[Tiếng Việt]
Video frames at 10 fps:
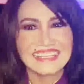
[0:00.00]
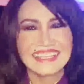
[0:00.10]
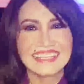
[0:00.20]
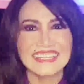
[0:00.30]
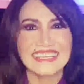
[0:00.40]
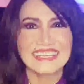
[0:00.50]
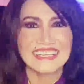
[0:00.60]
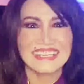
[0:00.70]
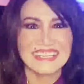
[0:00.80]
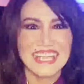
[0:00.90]
thì
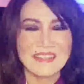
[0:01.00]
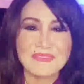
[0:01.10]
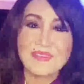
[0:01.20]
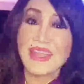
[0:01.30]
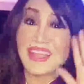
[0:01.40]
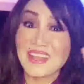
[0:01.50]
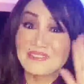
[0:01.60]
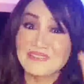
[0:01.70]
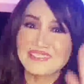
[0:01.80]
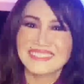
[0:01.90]
à, em có khỏe
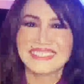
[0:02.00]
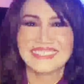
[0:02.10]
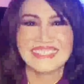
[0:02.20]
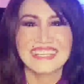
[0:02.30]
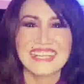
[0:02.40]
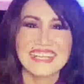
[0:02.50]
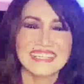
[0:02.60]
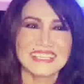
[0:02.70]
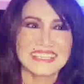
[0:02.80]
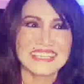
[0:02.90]
không
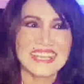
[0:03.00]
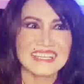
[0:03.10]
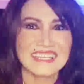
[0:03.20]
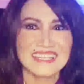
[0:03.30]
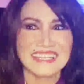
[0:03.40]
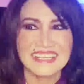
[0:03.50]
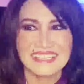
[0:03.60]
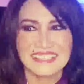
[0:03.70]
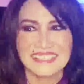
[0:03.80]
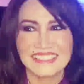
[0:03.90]
Thanh Lan ờ,
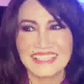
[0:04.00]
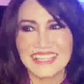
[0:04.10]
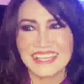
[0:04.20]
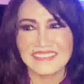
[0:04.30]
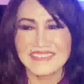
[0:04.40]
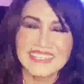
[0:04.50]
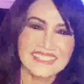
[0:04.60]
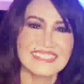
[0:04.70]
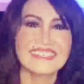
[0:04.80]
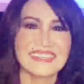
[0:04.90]
ờ, rất là vinh
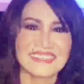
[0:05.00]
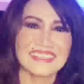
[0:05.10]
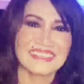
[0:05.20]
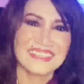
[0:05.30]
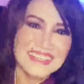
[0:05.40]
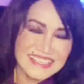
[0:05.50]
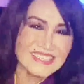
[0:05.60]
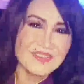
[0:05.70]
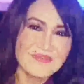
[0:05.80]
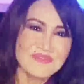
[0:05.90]
dự được ờ, đứng
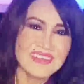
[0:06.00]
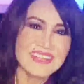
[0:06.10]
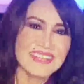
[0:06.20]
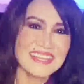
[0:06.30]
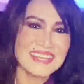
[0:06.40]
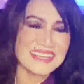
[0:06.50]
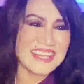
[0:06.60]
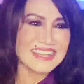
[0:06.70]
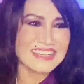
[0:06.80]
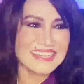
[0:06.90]
chung với
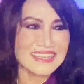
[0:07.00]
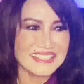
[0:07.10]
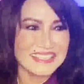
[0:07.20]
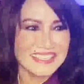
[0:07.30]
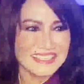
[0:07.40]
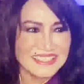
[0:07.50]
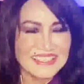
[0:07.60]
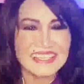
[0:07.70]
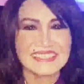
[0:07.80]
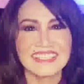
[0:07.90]
các nữ
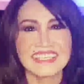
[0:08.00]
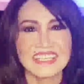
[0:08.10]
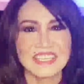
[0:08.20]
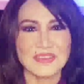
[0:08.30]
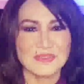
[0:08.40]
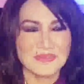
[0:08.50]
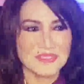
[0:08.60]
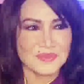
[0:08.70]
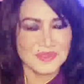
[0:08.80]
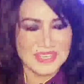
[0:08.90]
ca sĩ kỳ cựu ví
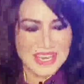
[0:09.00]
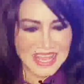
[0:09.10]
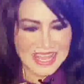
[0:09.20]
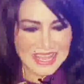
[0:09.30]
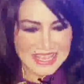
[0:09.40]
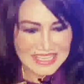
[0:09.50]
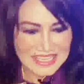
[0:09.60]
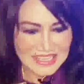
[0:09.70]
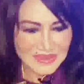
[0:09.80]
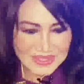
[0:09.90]
dụ như là
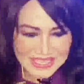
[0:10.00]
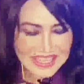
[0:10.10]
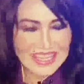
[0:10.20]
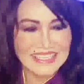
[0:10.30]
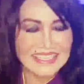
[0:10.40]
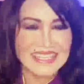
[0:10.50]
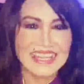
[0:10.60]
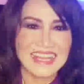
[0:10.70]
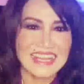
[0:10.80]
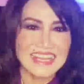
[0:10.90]
cô Thái Thanh hay
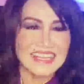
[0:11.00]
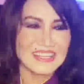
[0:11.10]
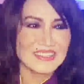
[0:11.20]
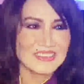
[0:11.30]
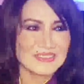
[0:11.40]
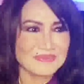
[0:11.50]
là ừ,